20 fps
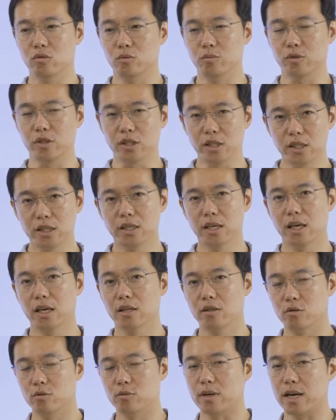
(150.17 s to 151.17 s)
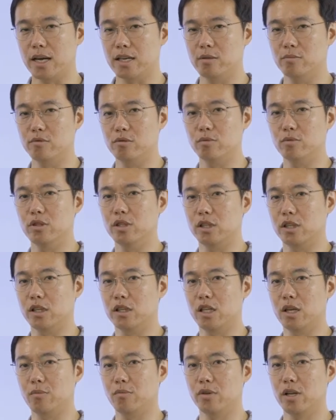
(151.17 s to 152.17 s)
좀 느리게 좀 가는 부분이
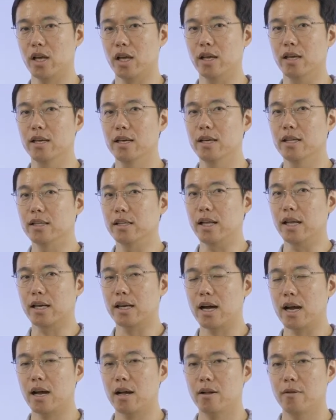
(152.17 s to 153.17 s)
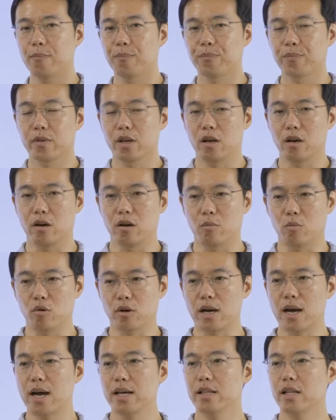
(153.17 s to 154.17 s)
있기 때문에 내가 어,
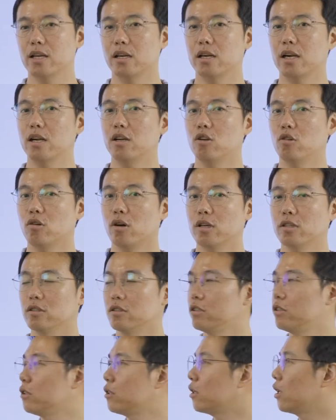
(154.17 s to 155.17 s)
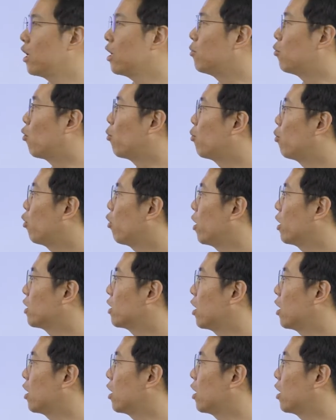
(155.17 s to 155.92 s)
뭔가 하나를 하려고 했을 때의 목표가